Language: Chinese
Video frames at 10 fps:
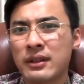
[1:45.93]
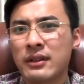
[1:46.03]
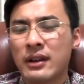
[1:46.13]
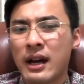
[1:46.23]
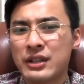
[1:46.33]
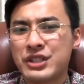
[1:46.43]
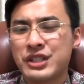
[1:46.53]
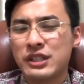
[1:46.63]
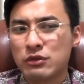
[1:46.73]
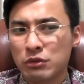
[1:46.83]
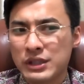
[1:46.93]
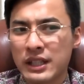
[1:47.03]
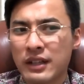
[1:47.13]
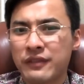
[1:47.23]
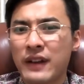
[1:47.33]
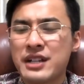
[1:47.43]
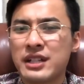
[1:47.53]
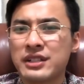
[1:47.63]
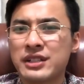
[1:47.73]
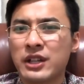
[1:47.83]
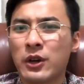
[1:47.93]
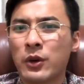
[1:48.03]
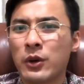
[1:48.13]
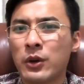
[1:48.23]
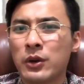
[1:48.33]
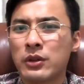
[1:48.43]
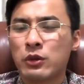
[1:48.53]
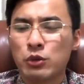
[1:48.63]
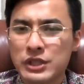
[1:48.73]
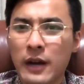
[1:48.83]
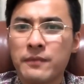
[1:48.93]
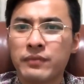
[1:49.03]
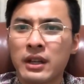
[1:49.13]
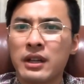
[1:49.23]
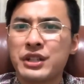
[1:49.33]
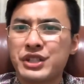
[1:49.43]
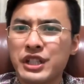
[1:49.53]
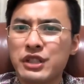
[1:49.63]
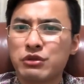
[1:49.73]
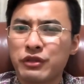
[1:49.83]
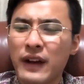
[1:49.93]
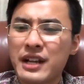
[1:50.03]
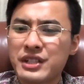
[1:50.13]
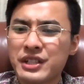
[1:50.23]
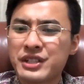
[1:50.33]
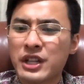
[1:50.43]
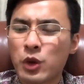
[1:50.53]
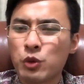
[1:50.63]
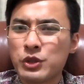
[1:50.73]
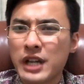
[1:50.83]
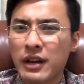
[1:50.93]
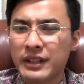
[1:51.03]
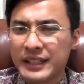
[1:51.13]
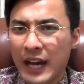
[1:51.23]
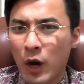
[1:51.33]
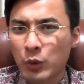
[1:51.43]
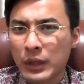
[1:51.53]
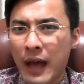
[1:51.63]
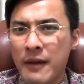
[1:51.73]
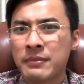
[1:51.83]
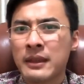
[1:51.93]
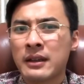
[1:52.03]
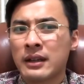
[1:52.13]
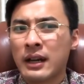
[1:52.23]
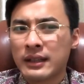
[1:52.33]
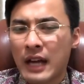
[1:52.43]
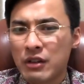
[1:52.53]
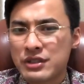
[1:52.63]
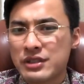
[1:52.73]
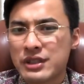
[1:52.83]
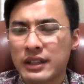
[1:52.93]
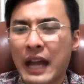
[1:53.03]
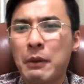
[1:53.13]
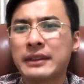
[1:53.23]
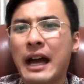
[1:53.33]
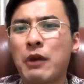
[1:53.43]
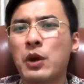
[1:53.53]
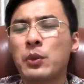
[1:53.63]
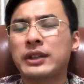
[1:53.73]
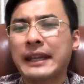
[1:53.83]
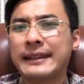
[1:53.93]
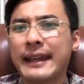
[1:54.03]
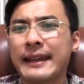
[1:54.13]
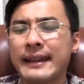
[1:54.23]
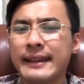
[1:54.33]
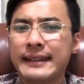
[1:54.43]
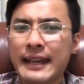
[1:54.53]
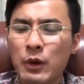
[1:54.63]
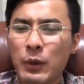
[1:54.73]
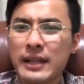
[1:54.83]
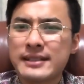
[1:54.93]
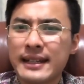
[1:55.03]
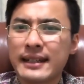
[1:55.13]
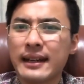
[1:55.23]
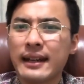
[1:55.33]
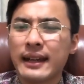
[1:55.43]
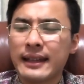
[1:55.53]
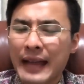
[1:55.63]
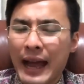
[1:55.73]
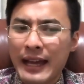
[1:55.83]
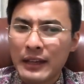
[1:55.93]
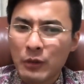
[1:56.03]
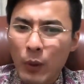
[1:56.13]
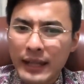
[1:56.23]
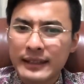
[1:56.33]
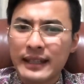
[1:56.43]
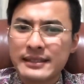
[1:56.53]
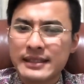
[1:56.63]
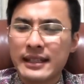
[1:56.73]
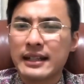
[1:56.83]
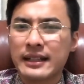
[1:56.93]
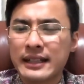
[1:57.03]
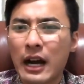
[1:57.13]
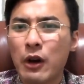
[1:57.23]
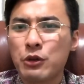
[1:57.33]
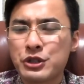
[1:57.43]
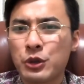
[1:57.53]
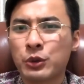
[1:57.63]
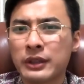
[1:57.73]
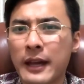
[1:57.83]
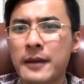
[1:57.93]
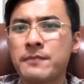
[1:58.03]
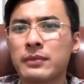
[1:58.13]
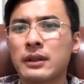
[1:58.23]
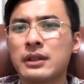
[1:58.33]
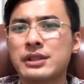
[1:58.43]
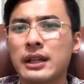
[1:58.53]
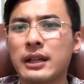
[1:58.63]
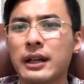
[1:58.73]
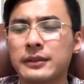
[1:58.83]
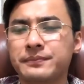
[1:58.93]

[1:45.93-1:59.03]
啊机组这个发生这个故障，机组发生这个故障以后呢，啊导致这个台湾大规模停电，因为这个台湾的这个高雄的这个。